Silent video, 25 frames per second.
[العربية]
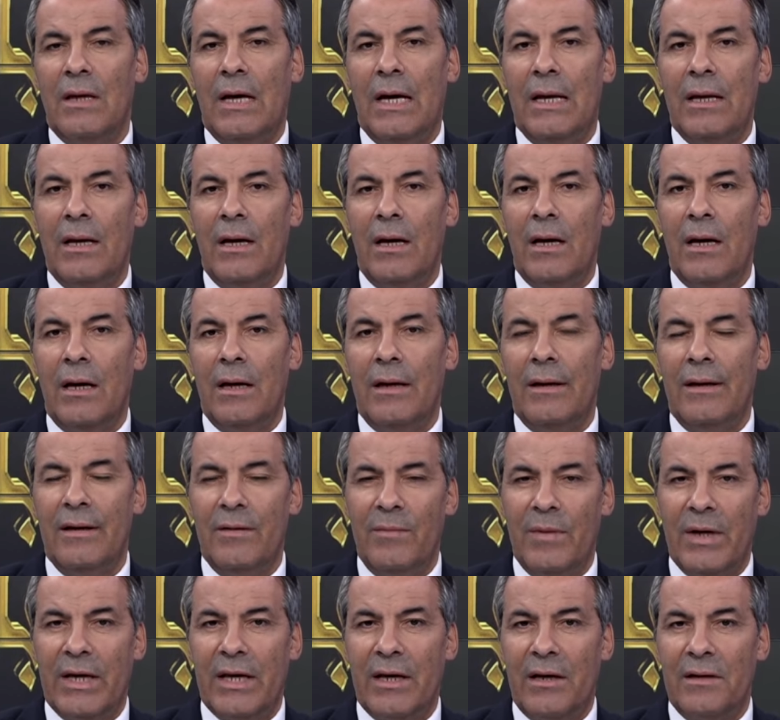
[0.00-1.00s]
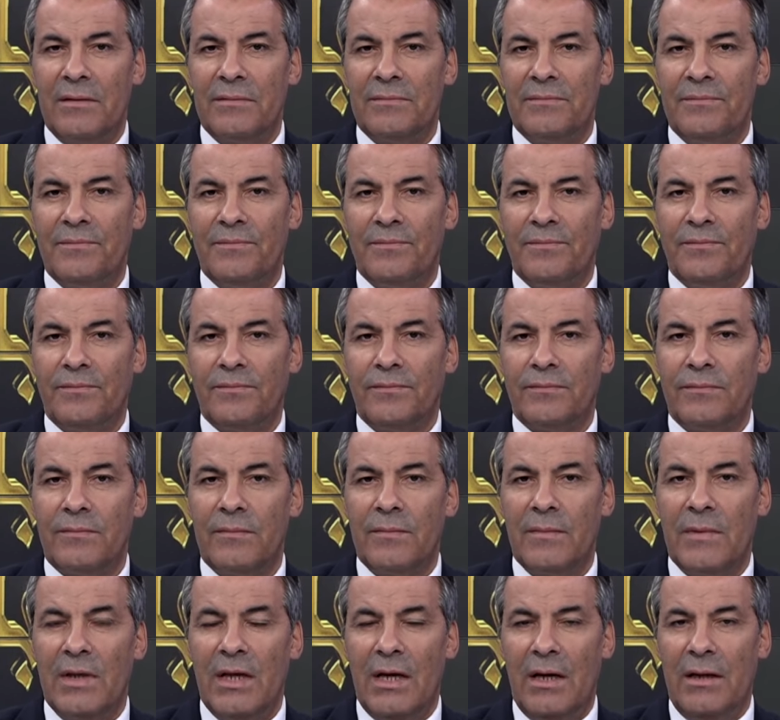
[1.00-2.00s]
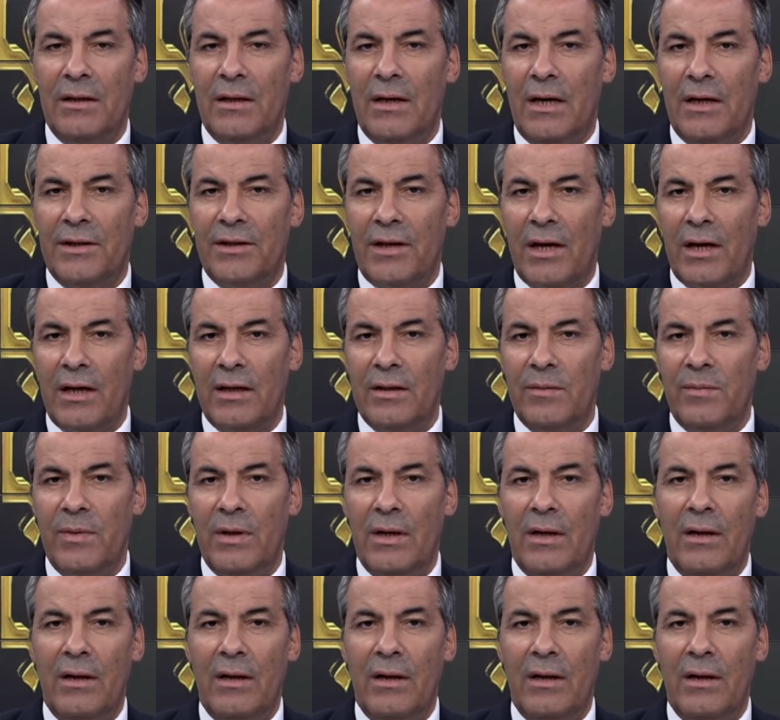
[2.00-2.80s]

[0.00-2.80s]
على المكان يعني أعتقد